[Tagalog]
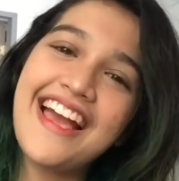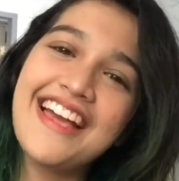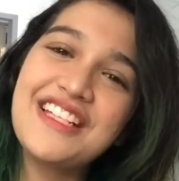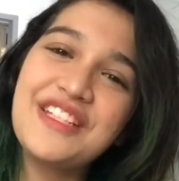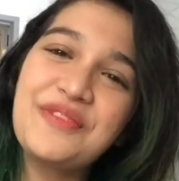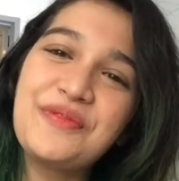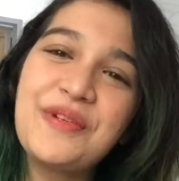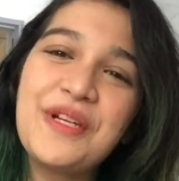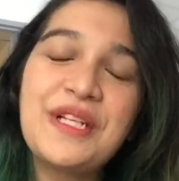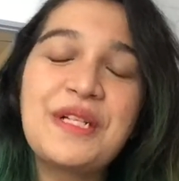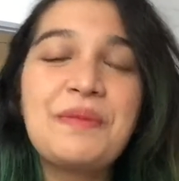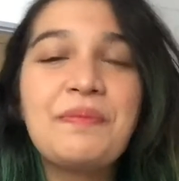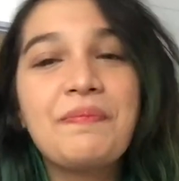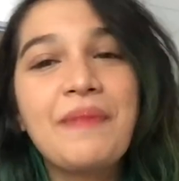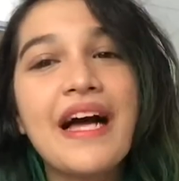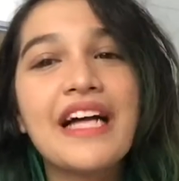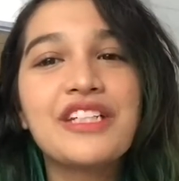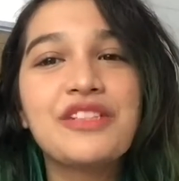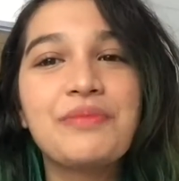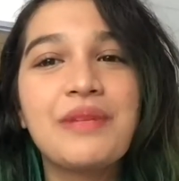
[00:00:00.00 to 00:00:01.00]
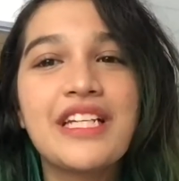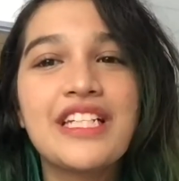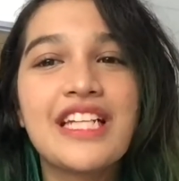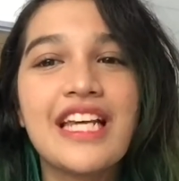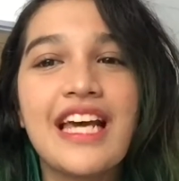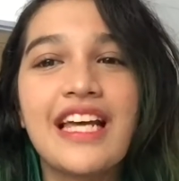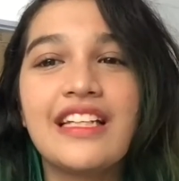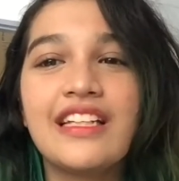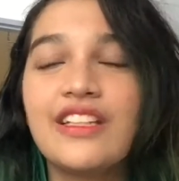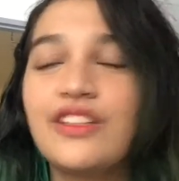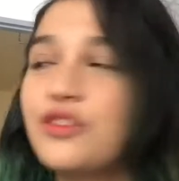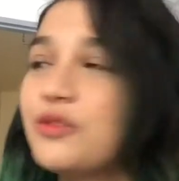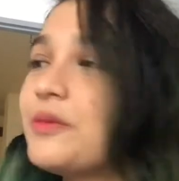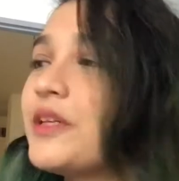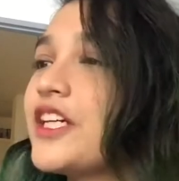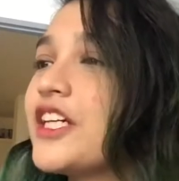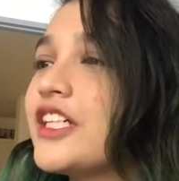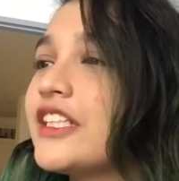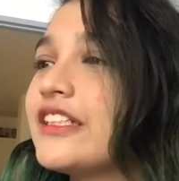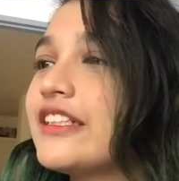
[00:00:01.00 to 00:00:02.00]
guys! Welcome back to my channel. Oh
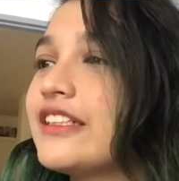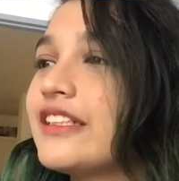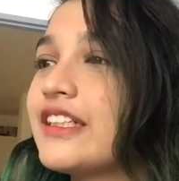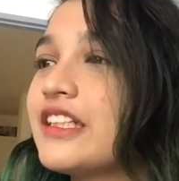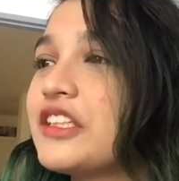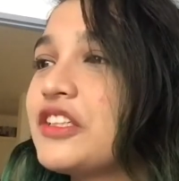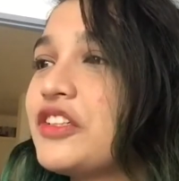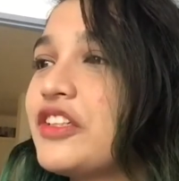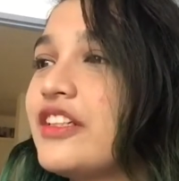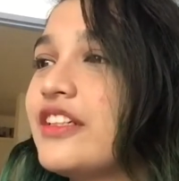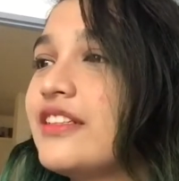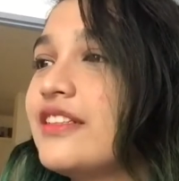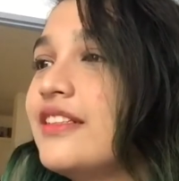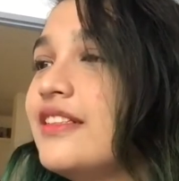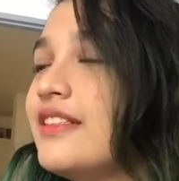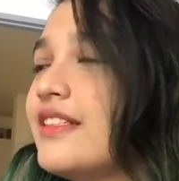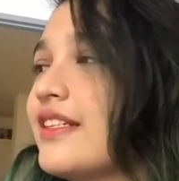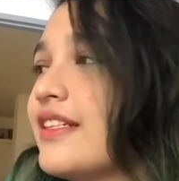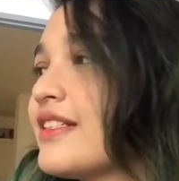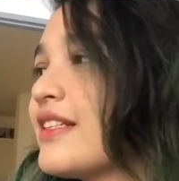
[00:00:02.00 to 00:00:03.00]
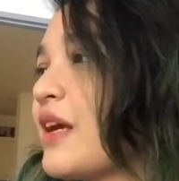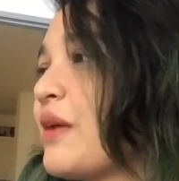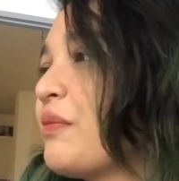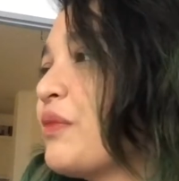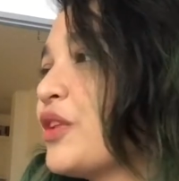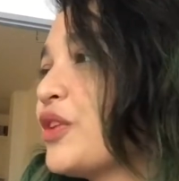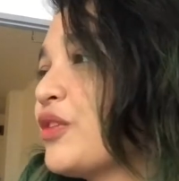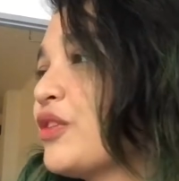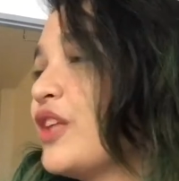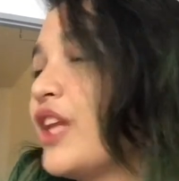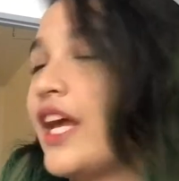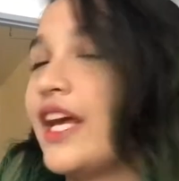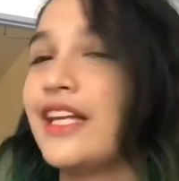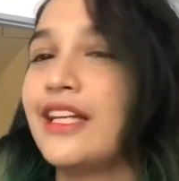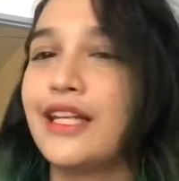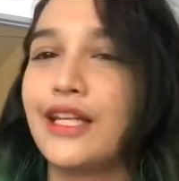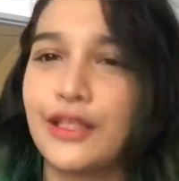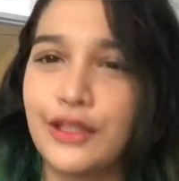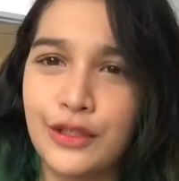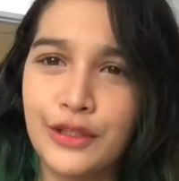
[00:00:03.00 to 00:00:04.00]
my god, ang tagal ko nang di sinasabi tong
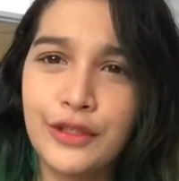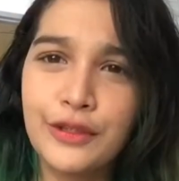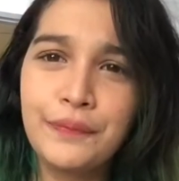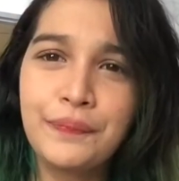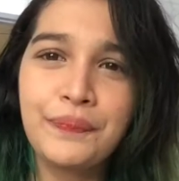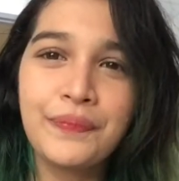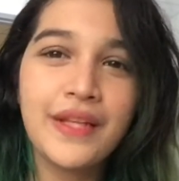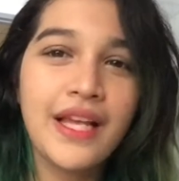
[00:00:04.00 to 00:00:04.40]
line na to.